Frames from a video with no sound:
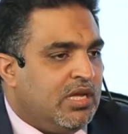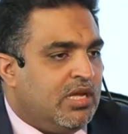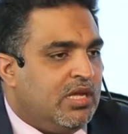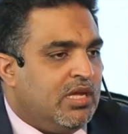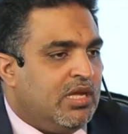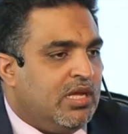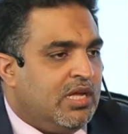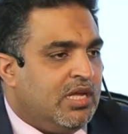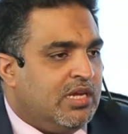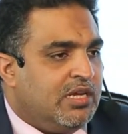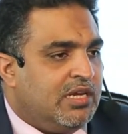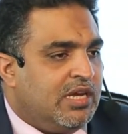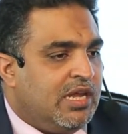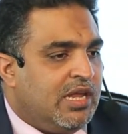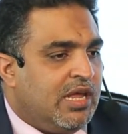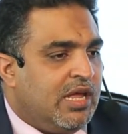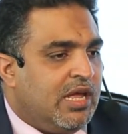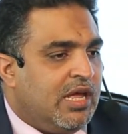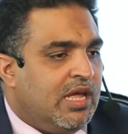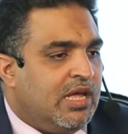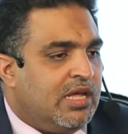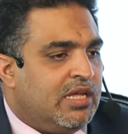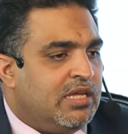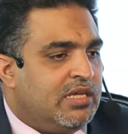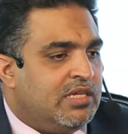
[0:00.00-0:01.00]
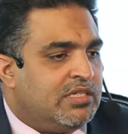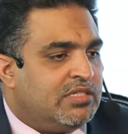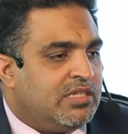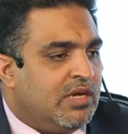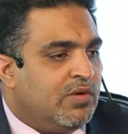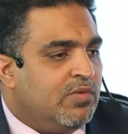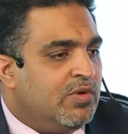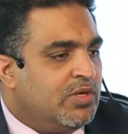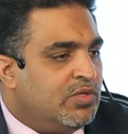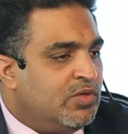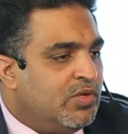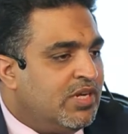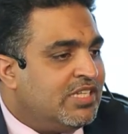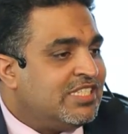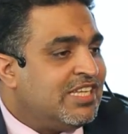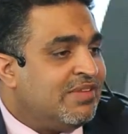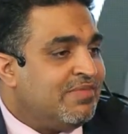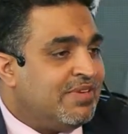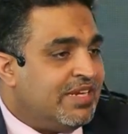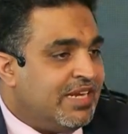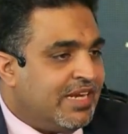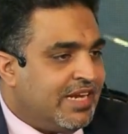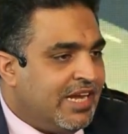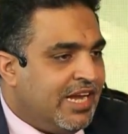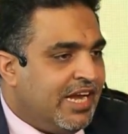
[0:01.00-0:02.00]
ان يزودوا نسب
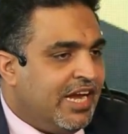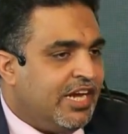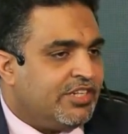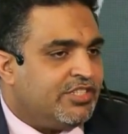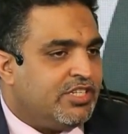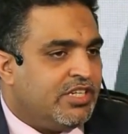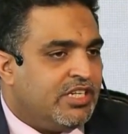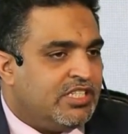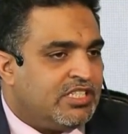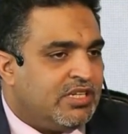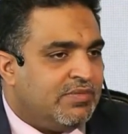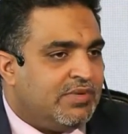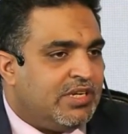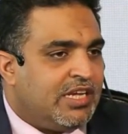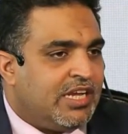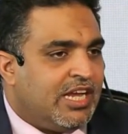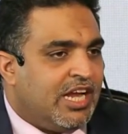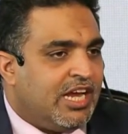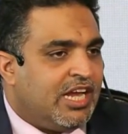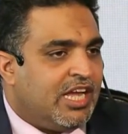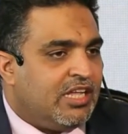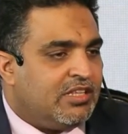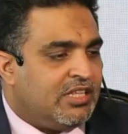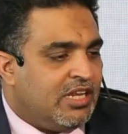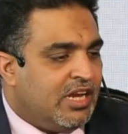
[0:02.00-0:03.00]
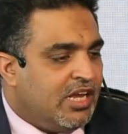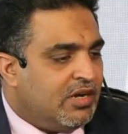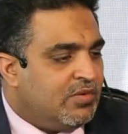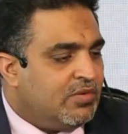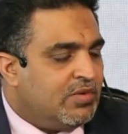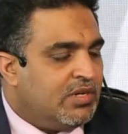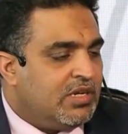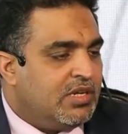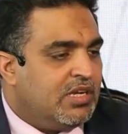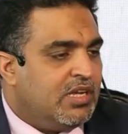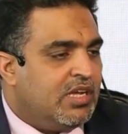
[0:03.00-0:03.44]
النجاح عشان نسب النجاح كانت الاول